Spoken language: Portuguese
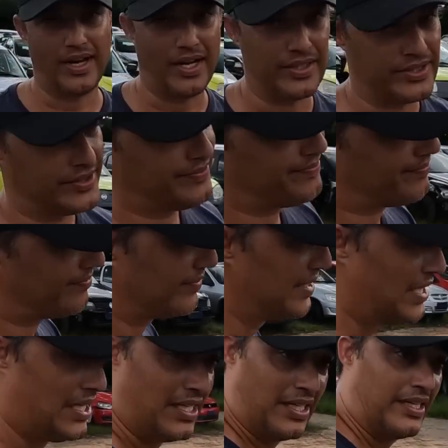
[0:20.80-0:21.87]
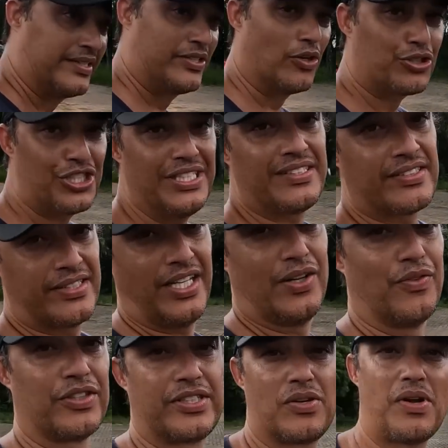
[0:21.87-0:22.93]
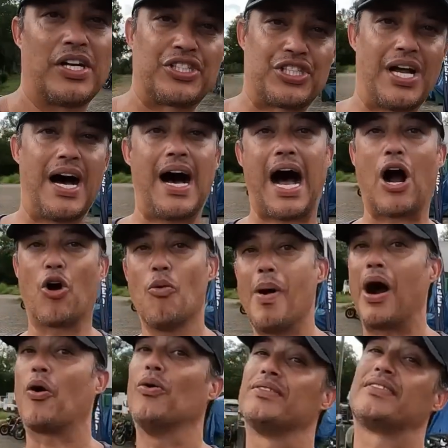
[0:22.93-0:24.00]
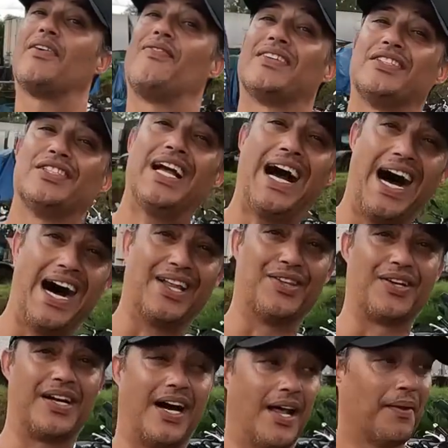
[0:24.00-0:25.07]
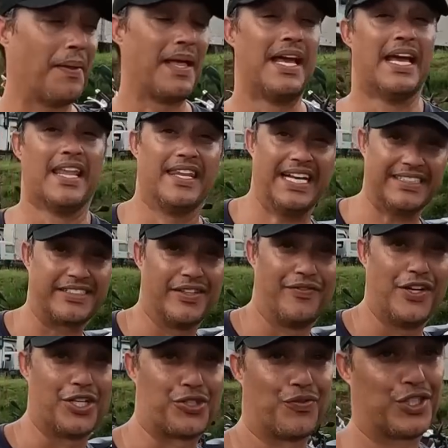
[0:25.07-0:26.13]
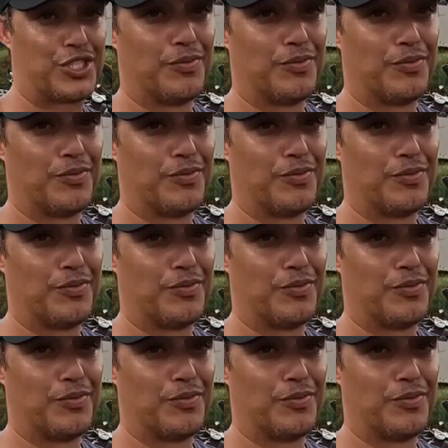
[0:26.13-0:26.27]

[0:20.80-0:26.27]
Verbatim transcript: Ah, Se eu te ensino você não achar, alguma coisa está fazendo errado, cara. Nesse vídeo eu vou te